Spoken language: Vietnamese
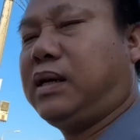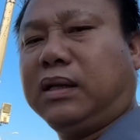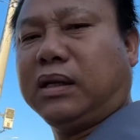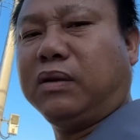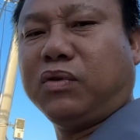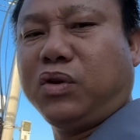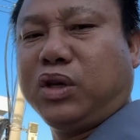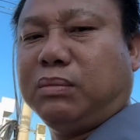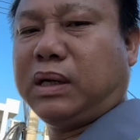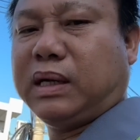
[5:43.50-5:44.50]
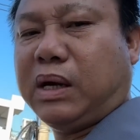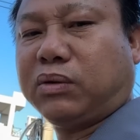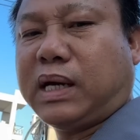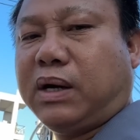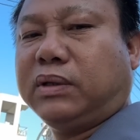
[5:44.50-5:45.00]
anh thành phố Hồ Chí Minh đào
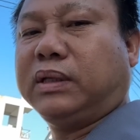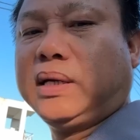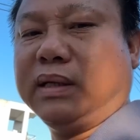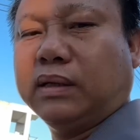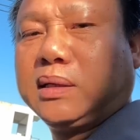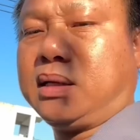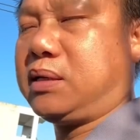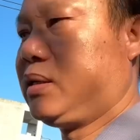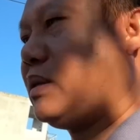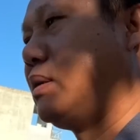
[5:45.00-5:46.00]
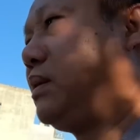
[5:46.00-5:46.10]
tàu thì chi được uh,